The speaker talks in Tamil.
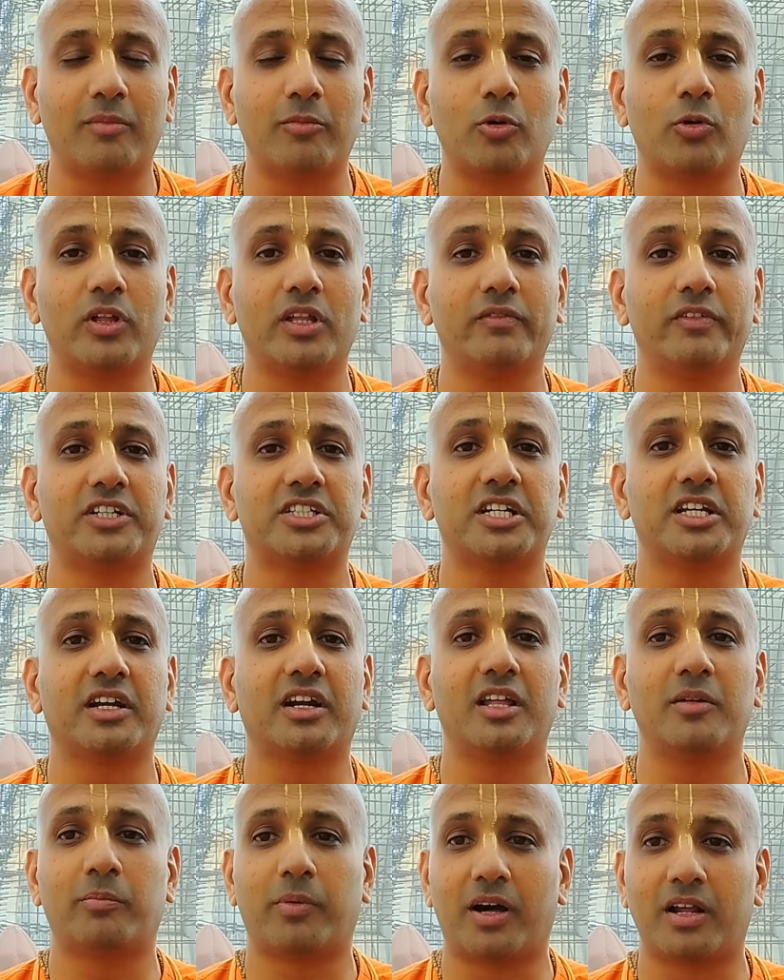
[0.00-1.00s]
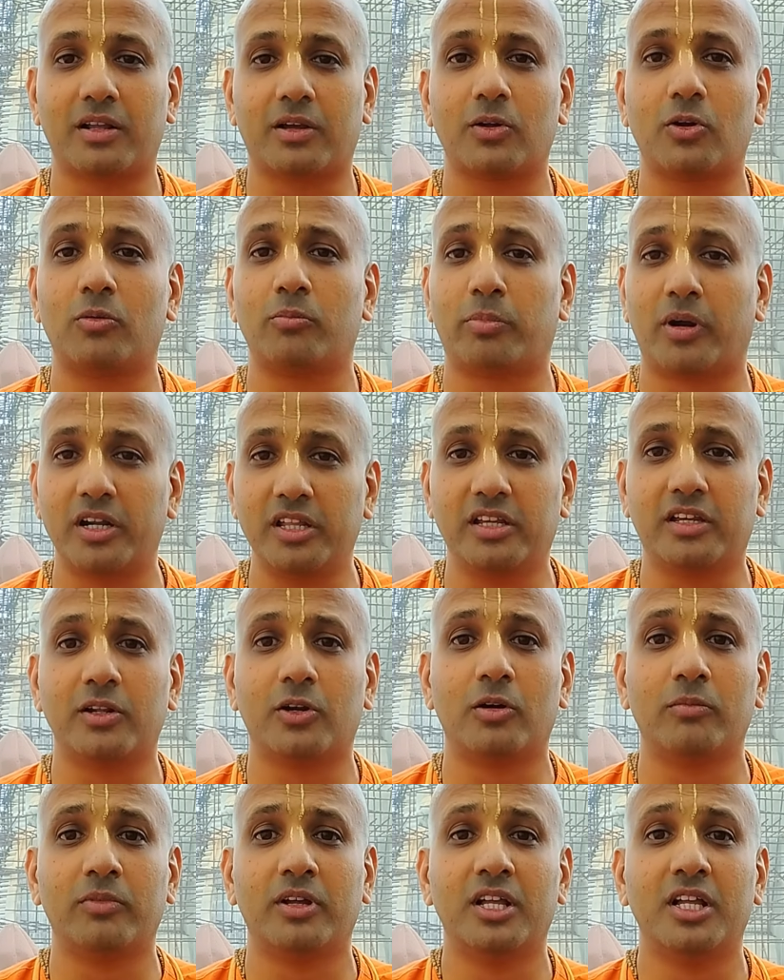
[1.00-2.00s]
நம்மளுடைய விஷயங்களை பார்க்குறோம்
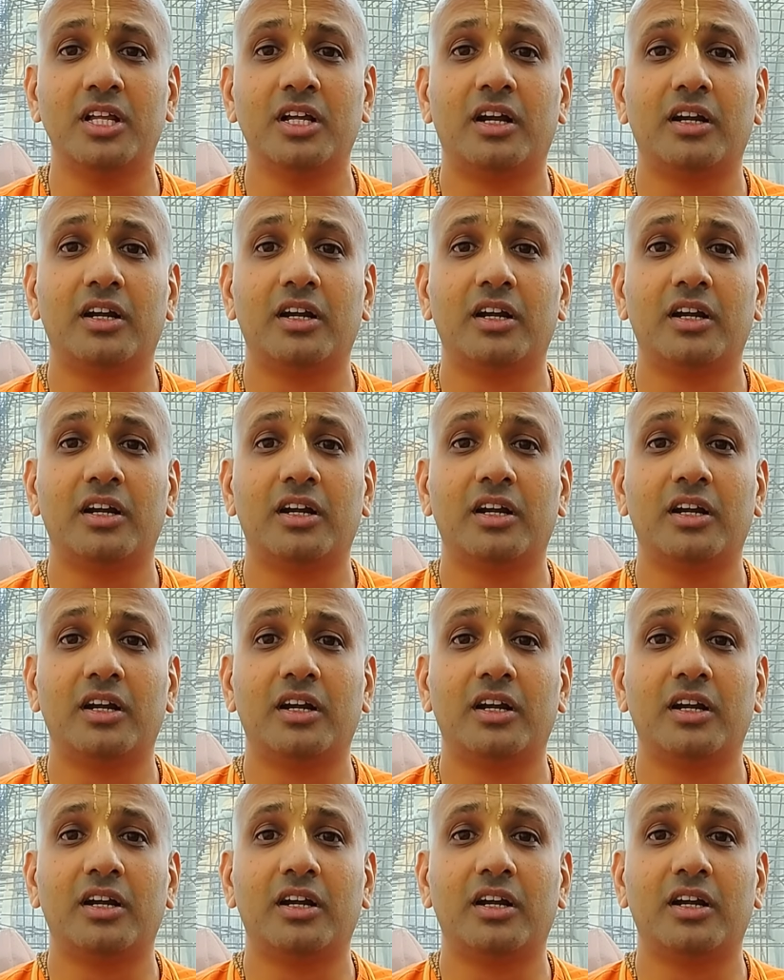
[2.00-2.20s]
படிக்கிறோம்